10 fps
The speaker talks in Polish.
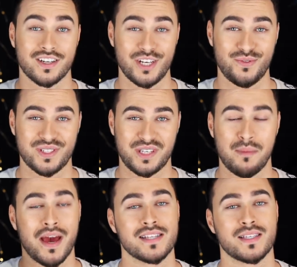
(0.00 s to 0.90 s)
Cześć
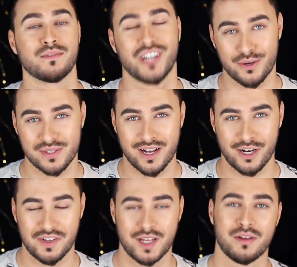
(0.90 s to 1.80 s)
wszystkim, ja jestem
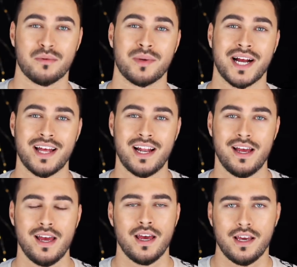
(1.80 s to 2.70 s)
Ciarusago, witam na moim
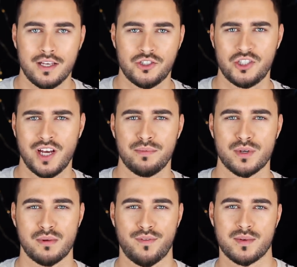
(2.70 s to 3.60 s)
kanale i dzisiaj
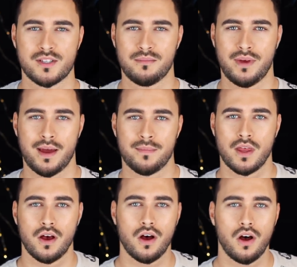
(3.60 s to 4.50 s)
porozmawiam sobie
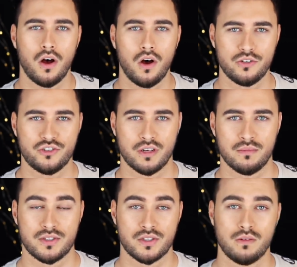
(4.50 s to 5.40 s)
o
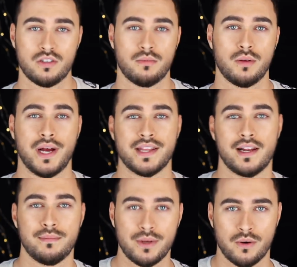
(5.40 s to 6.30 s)
czymś, co już na moim
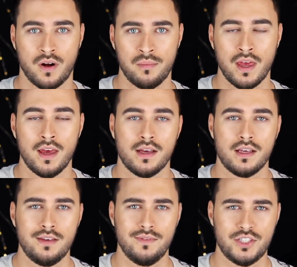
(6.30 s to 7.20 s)
kanale było
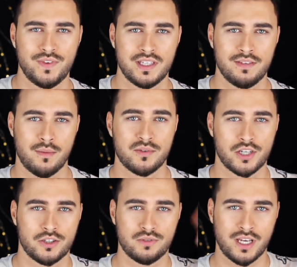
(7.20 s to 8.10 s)
i wyświetli wam
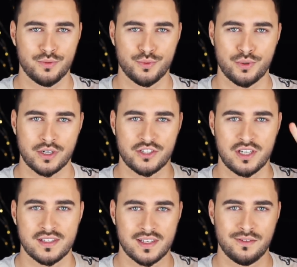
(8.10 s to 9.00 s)
się tutaj u góry,
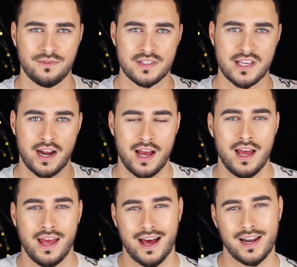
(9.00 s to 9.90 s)
czyli cenę fryzjera,
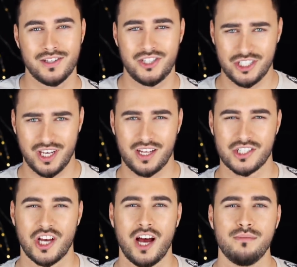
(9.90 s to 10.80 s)
ale dzisiaj
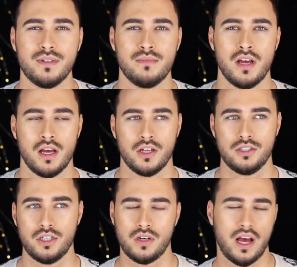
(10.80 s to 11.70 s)
chciałbym
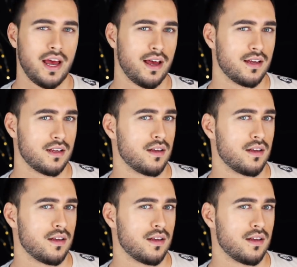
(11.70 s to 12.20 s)
trochę